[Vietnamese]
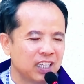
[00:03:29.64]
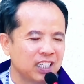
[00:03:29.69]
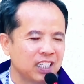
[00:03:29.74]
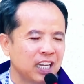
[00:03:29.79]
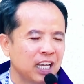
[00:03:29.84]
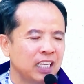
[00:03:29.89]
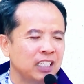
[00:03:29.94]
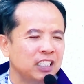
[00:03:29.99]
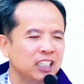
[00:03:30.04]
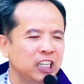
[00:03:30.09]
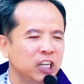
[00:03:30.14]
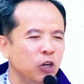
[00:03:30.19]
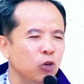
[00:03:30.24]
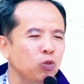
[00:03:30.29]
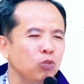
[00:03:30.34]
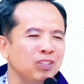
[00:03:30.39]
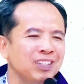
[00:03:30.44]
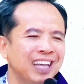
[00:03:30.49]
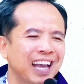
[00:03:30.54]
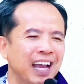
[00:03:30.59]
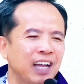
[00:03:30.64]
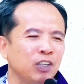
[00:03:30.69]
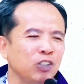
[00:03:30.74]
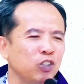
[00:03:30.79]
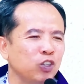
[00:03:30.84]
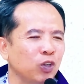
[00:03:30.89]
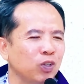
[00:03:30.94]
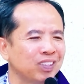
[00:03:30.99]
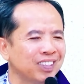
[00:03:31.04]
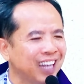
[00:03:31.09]
sẽ chiếu sáng
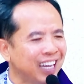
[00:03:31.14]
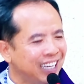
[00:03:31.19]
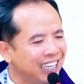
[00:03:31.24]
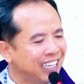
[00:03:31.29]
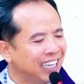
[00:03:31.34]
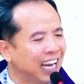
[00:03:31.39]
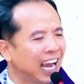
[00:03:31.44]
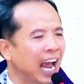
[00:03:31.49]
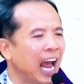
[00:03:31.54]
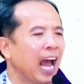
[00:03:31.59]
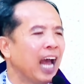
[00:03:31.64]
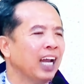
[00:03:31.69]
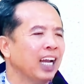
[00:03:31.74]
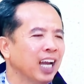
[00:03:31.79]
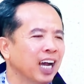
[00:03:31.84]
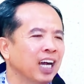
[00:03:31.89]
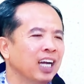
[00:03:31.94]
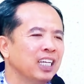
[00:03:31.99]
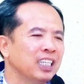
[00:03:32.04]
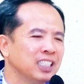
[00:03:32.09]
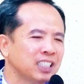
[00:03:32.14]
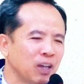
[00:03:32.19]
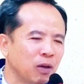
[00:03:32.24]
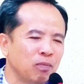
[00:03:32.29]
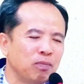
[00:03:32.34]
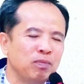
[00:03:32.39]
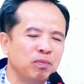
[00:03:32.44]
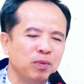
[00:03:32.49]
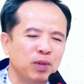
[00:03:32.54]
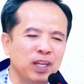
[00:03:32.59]
cho tất cả đời
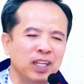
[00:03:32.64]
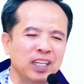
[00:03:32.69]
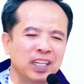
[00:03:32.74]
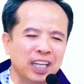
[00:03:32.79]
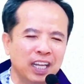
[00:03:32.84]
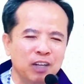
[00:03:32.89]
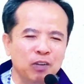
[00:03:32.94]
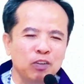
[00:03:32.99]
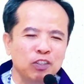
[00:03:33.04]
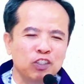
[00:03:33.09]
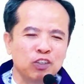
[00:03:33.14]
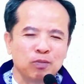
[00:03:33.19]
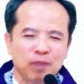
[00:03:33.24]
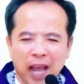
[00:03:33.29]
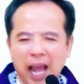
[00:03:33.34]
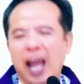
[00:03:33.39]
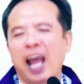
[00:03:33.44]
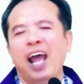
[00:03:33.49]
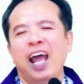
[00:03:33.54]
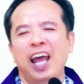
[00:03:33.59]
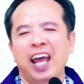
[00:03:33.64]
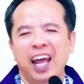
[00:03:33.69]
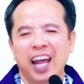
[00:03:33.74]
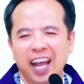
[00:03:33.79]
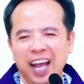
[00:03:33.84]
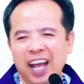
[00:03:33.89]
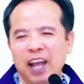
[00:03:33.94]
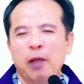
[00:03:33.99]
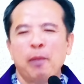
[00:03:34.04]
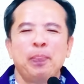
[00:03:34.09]
sống đức tin của chúng ta
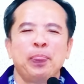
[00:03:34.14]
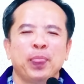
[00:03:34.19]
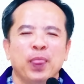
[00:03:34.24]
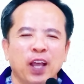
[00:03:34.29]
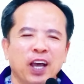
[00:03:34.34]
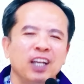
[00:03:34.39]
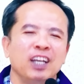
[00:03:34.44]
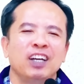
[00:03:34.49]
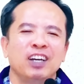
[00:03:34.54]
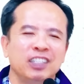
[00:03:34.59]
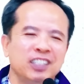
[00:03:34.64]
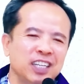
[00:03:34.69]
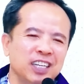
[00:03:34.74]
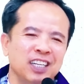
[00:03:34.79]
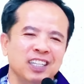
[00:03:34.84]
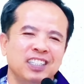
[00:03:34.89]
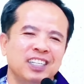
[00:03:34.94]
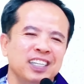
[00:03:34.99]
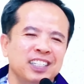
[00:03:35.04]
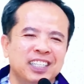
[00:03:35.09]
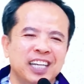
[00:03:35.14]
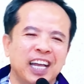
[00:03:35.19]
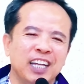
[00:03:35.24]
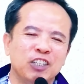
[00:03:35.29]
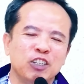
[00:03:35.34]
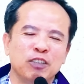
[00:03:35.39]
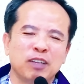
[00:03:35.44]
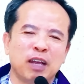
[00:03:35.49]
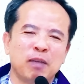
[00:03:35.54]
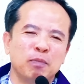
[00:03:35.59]
à, rồi con xin được chia
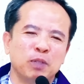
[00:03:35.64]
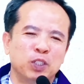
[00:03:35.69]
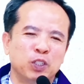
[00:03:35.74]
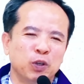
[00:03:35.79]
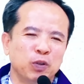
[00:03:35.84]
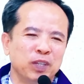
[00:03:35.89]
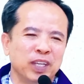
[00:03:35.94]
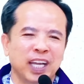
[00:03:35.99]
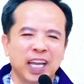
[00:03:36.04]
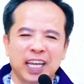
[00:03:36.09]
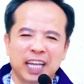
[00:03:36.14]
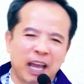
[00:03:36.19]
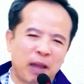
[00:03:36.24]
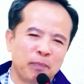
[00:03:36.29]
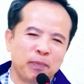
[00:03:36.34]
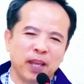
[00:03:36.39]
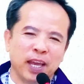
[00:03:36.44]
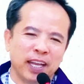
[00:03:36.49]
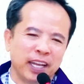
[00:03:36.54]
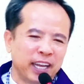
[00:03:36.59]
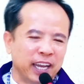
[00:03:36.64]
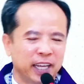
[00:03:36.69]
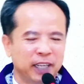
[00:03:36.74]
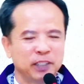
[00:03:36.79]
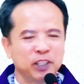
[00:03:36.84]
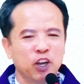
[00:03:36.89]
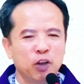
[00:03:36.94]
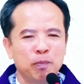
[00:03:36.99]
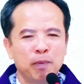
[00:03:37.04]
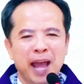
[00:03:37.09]
sẻ chúng ta một chút những cái cảm nhận này
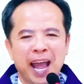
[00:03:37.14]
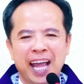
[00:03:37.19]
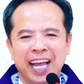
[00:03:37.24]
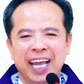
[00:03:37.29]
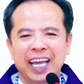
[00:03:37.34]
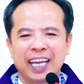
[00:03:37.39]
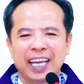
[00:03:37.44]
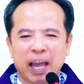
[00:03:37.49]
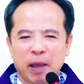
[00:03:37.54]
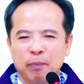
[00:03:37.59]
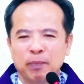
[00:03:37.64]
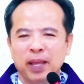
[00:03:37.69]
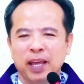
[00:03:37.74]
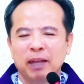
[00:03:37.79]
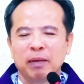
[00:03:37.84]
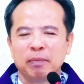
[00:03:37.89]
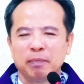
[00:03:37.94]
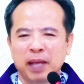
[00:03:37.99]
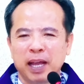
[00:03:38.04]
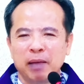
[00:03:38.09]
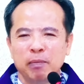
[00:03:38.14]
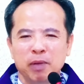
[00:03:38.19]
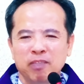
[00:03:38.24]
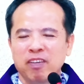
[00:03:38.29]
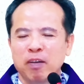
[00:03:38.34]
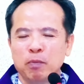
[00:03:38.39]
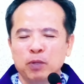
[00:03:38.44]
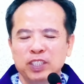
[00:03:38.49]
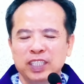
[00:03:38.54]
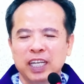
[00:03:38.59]
có ba cái cảm nhận mà bước
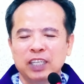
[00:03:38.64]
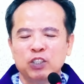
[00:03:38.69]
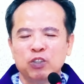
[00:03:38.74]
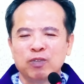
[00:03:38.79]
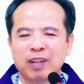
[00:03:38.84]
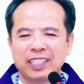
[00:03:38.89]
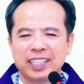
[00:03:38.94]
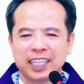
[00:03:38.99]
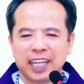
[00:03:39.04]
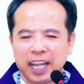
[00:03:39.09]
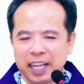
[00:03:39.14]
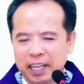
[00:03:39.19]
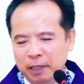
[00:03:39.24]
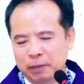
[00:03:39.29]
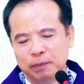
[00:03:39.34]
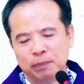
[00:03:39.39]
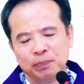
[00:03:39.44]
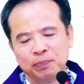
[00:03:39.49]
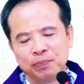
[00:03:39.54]
vào một tranh chúng ta sẽ thấy